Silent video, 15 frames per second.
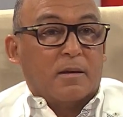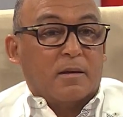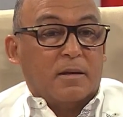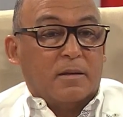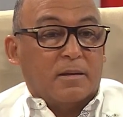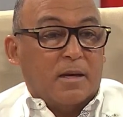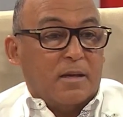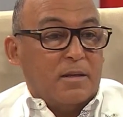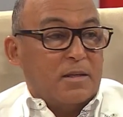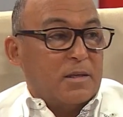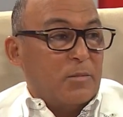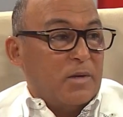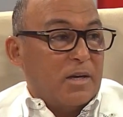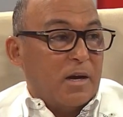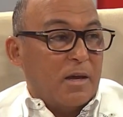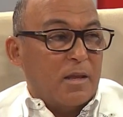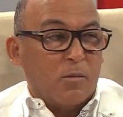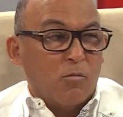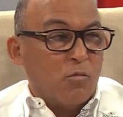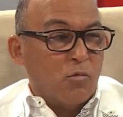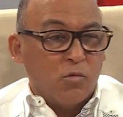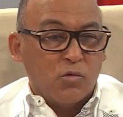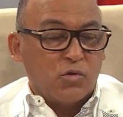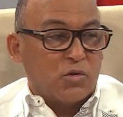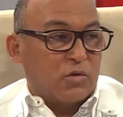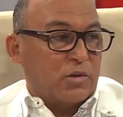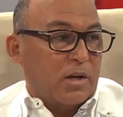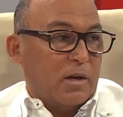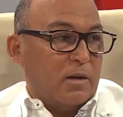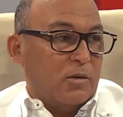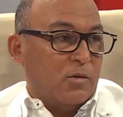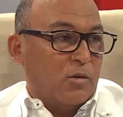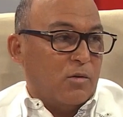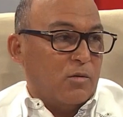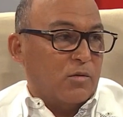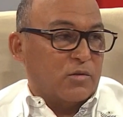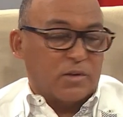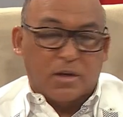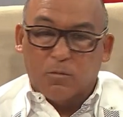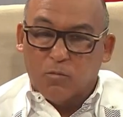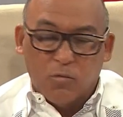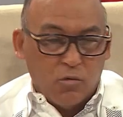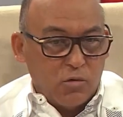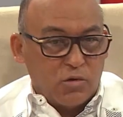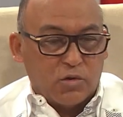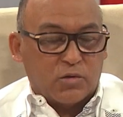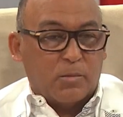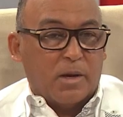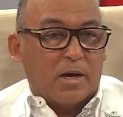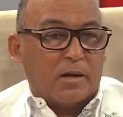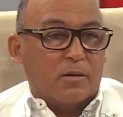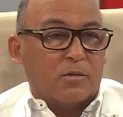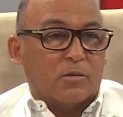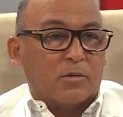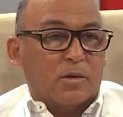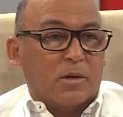está diseminada en muchos territorios, en muchos barrios,